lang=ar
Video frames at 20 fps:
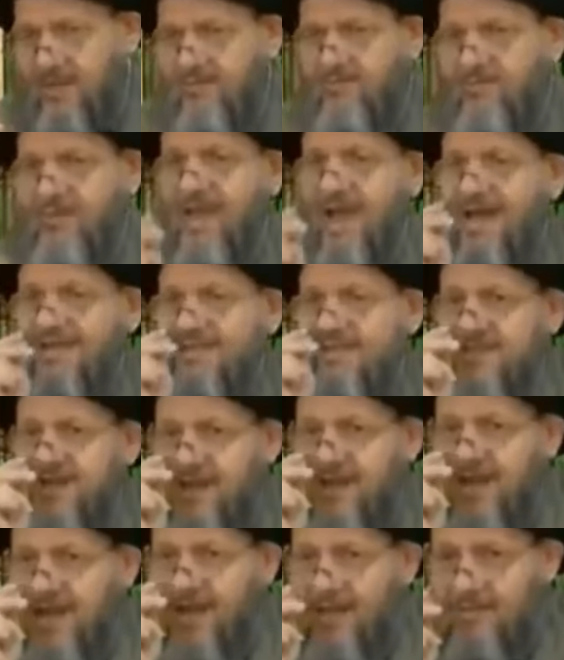في عصر
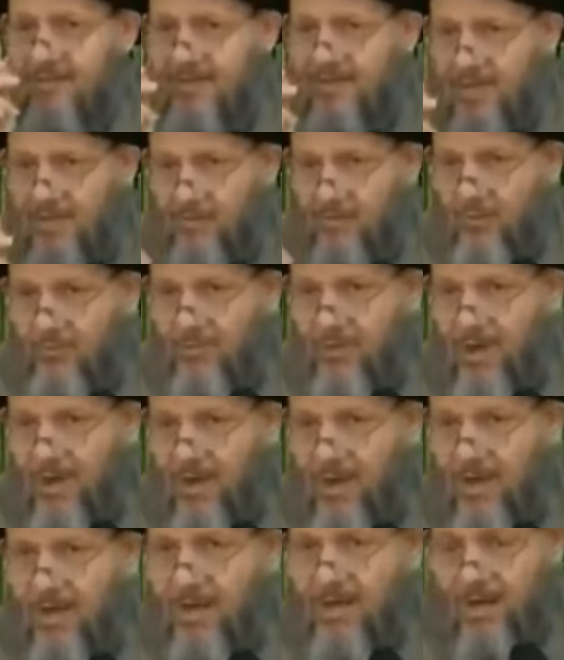الغيبة
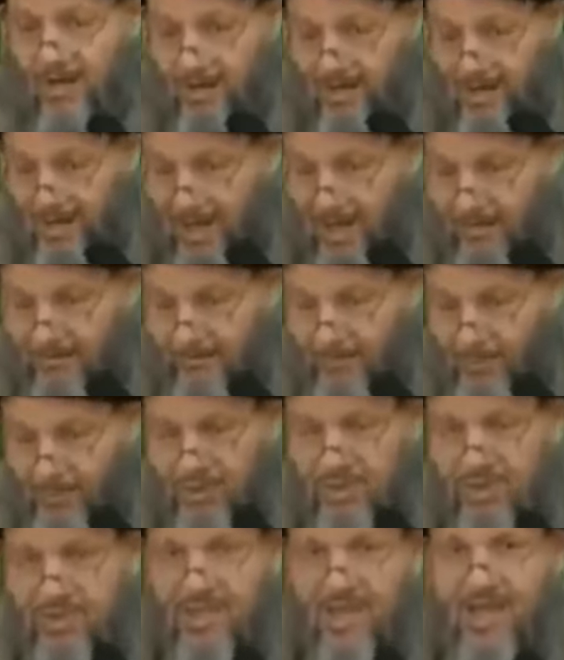الكبرى
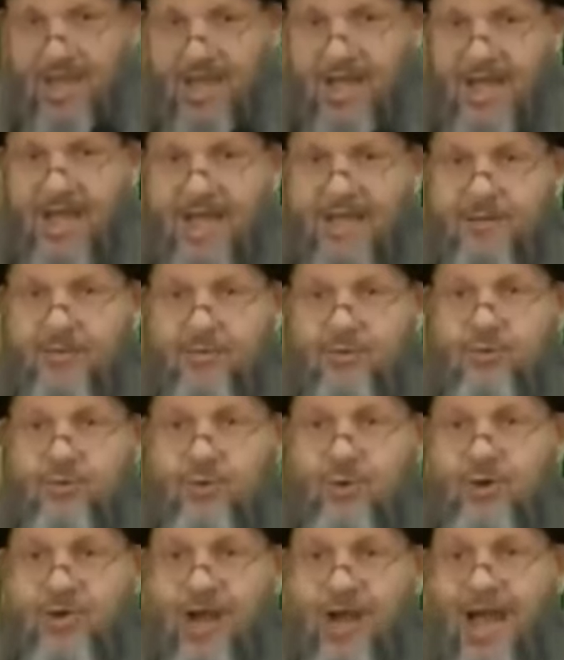لابد أن
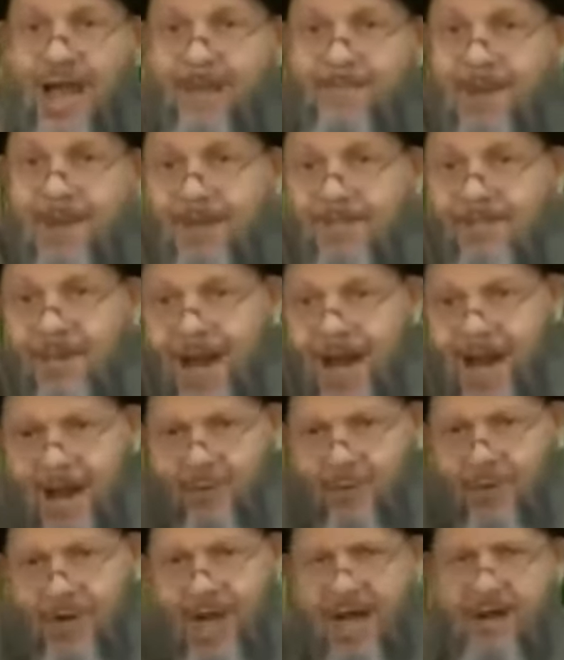تقرأ من
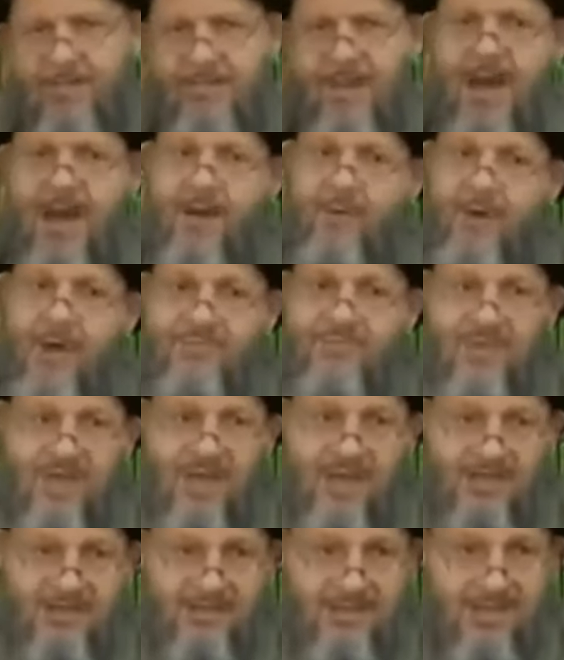محاور أربعة أو خمسة
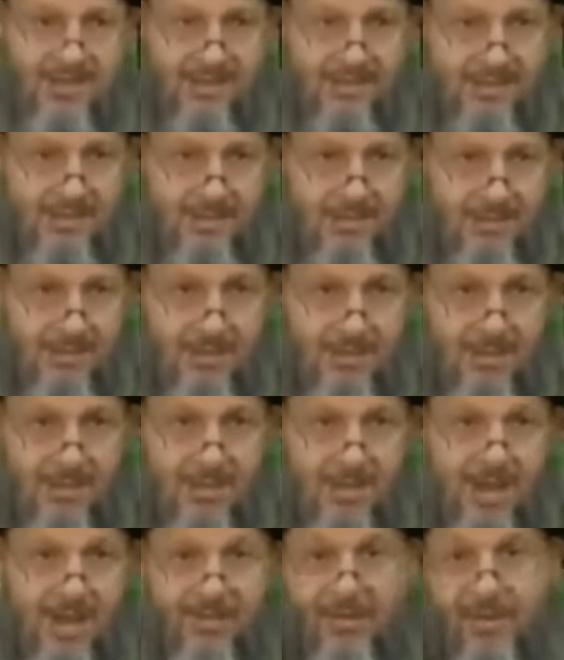أعزائي
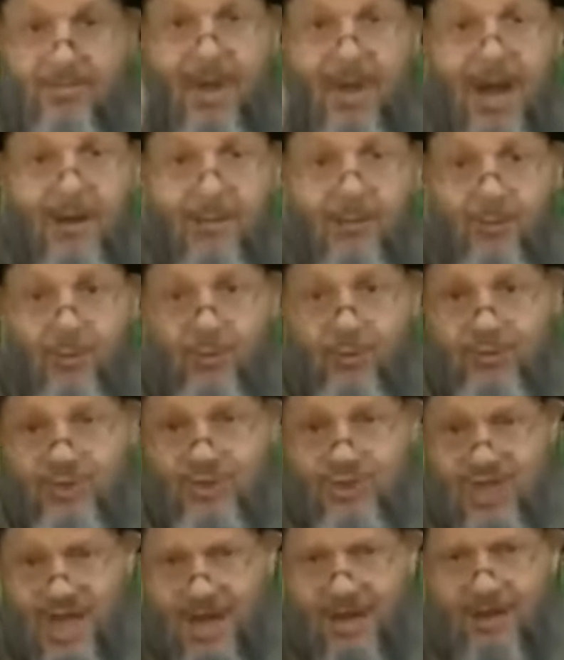هذه المحاور روحوا
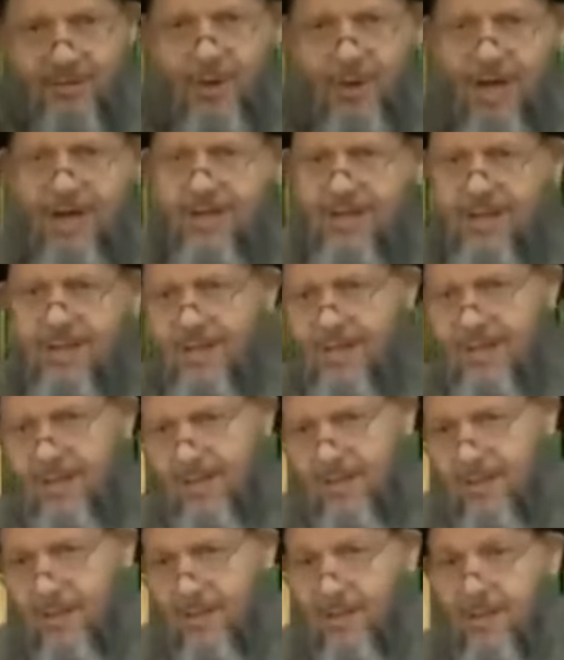اشتغلوا عليها
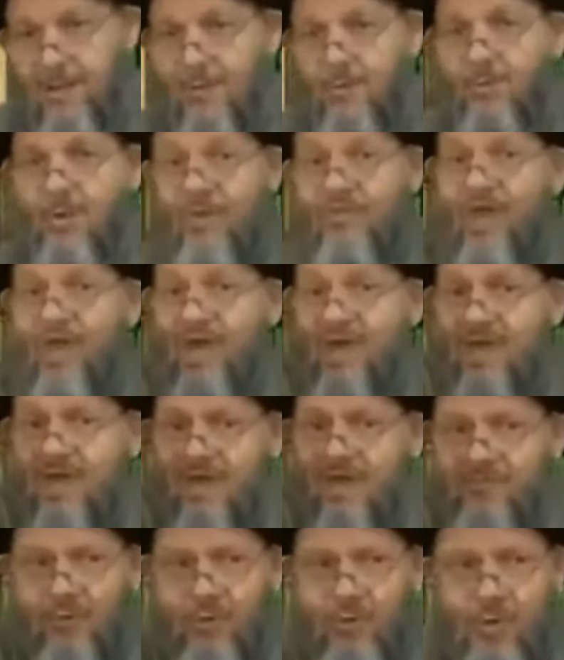
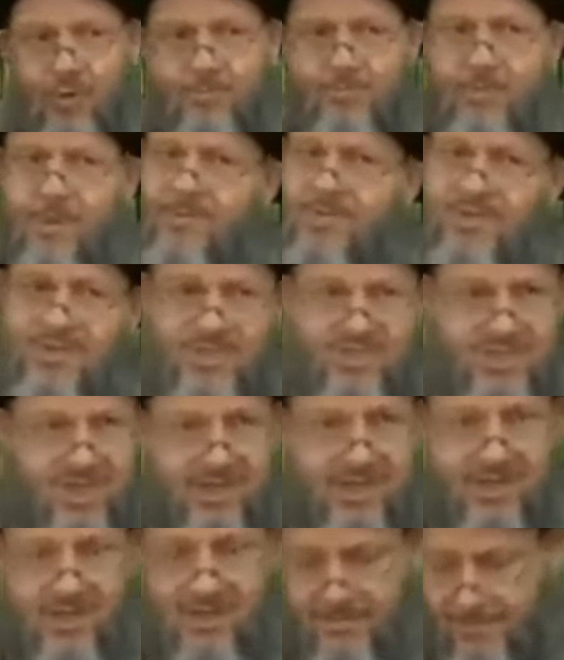وثقفوا الأمة
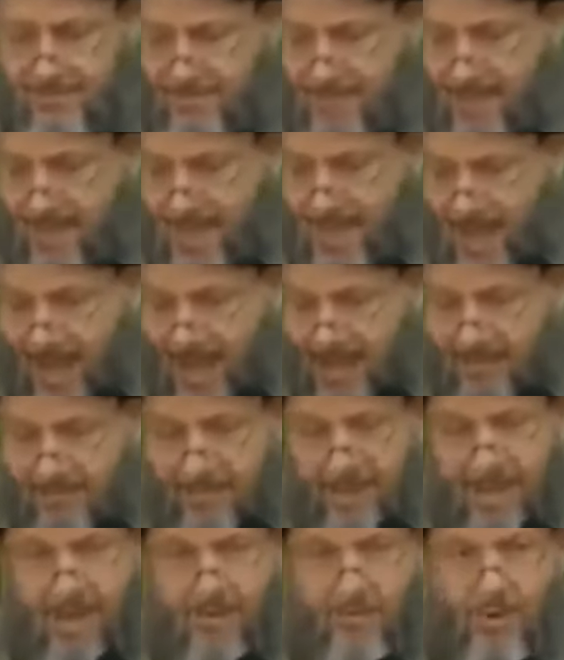باتجاهها
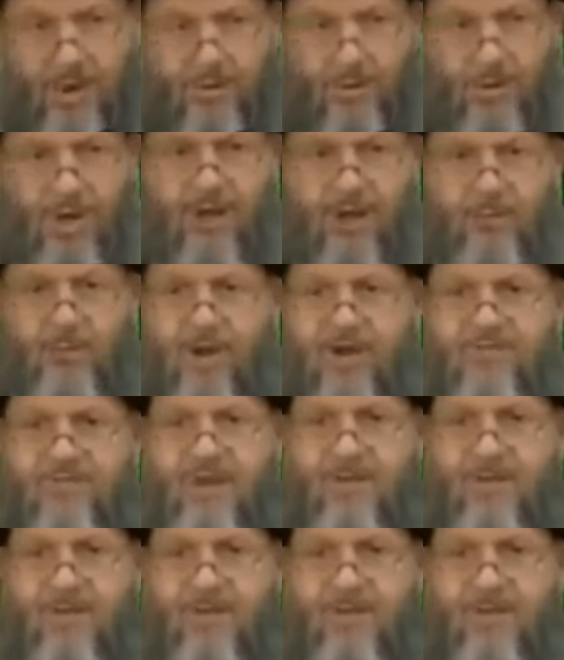المحور الأول في